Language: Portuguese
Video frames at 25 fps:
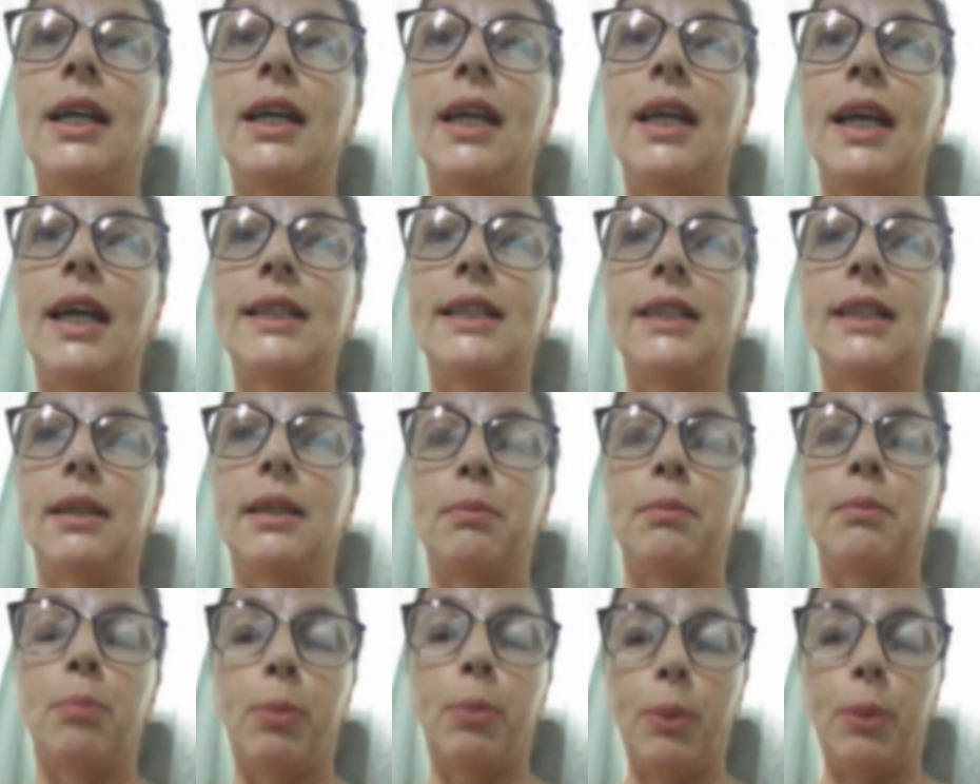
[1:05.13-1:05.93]
E
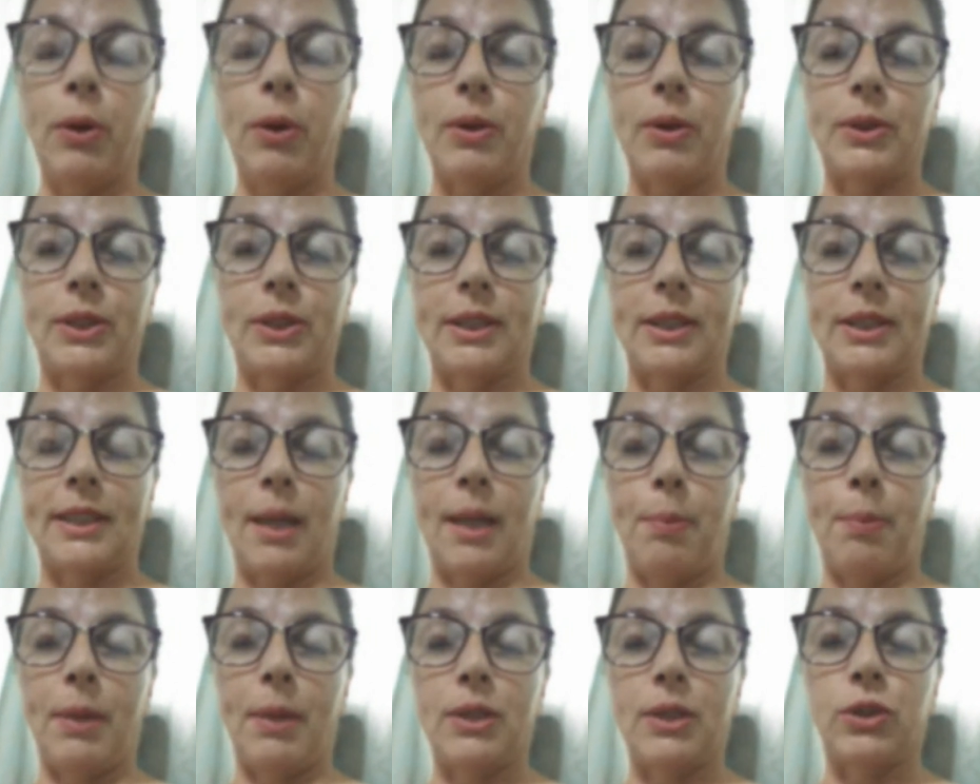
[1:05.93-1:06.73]
assim, poxa,
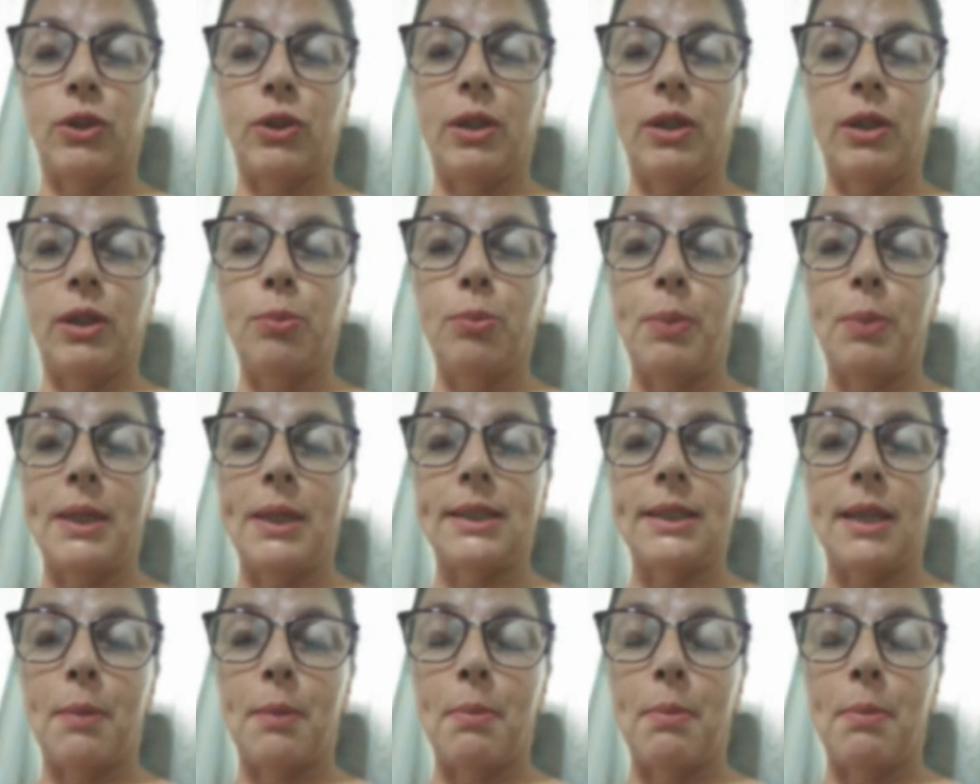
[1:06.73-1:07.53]
se a pessoa não
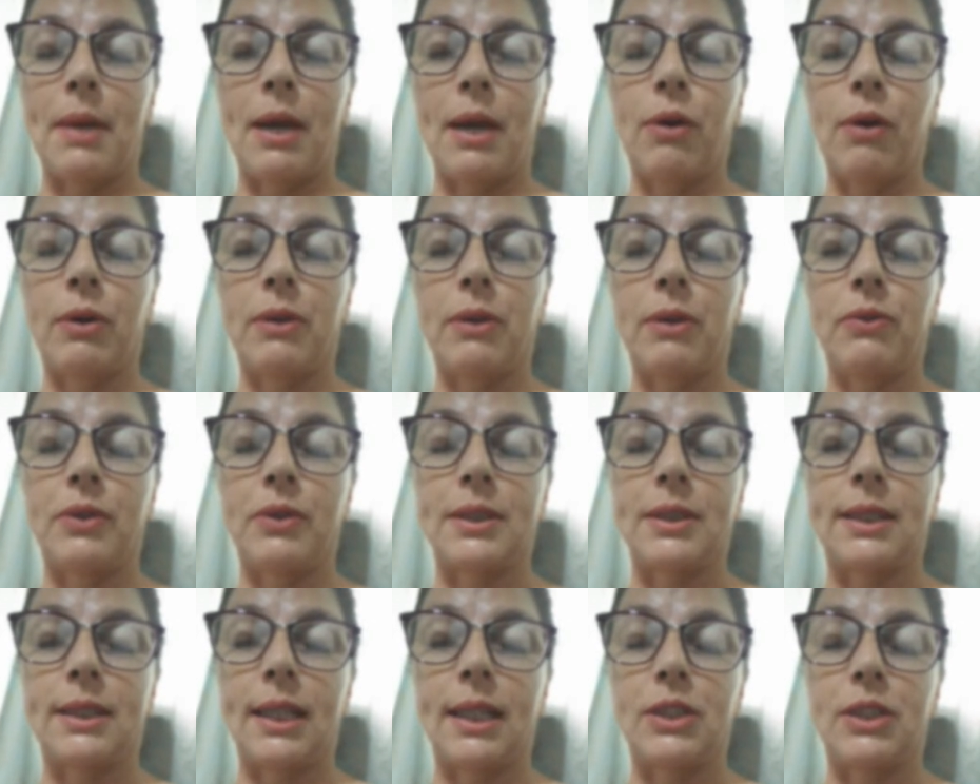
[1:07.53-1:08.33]
percebeu que
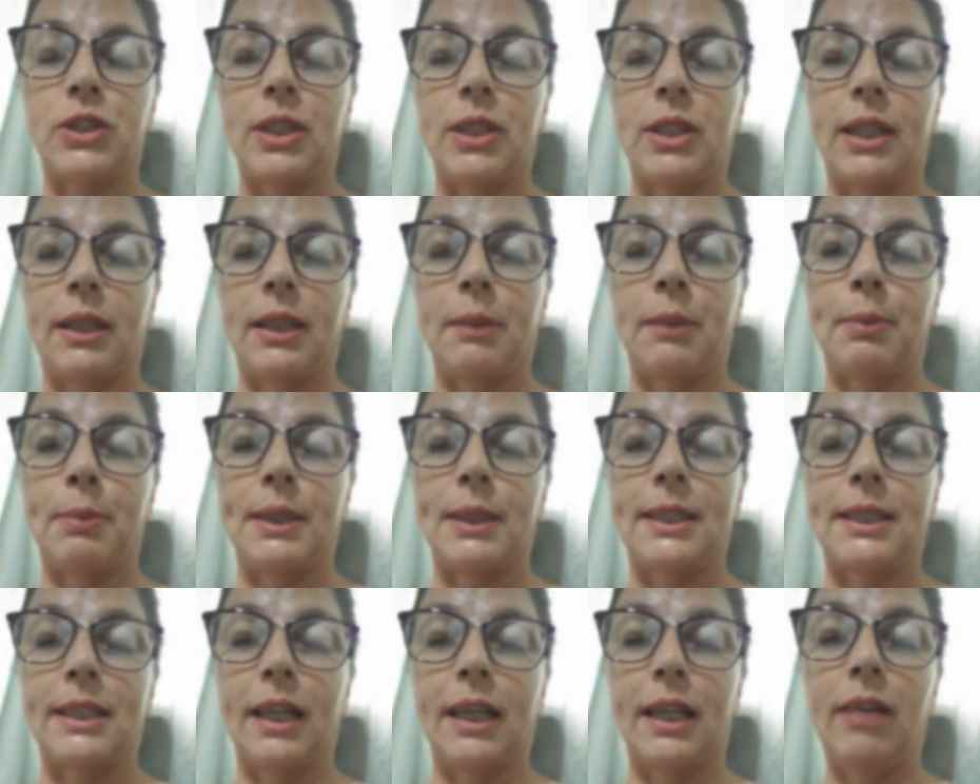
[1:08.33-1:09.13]
você tinha
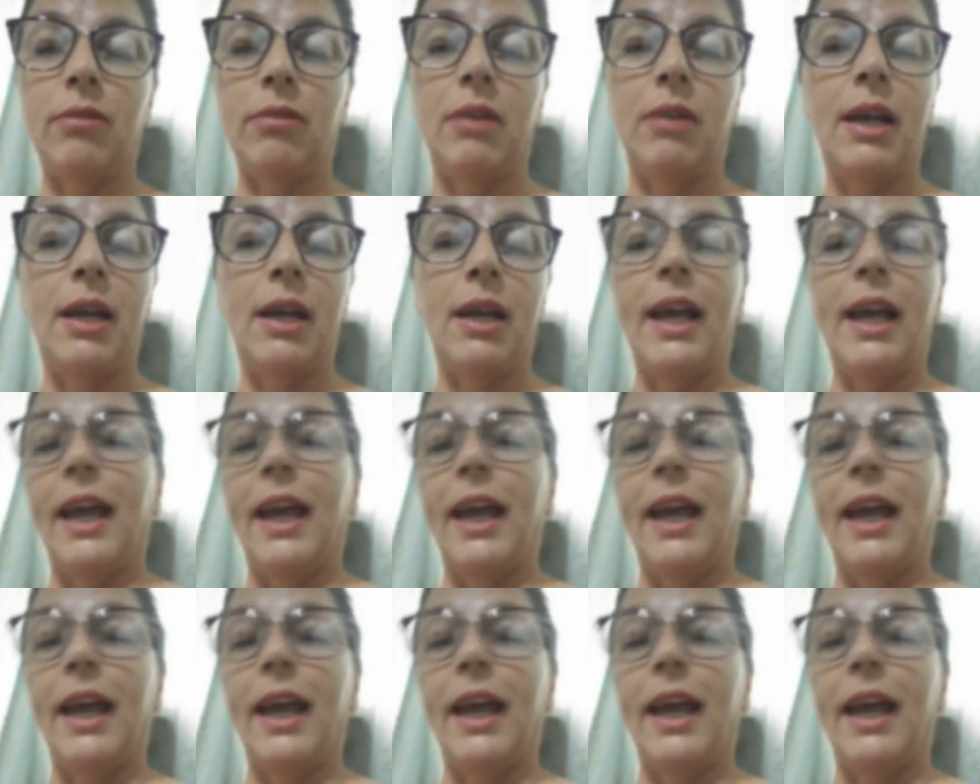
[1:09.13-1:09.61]
depressão,